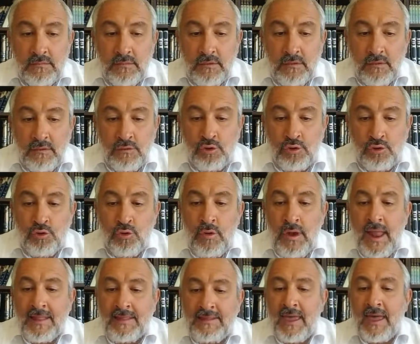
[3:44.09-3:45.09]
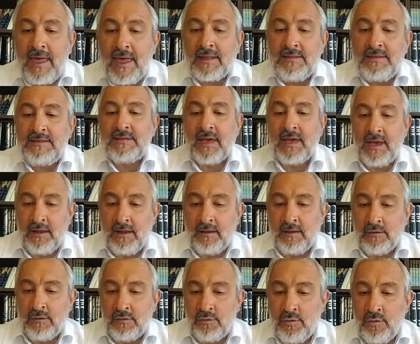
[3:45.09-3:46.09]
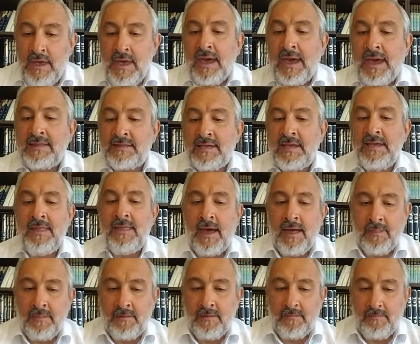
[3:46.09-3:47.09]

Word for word: de la terre d'Israël, de Eretz Kenan.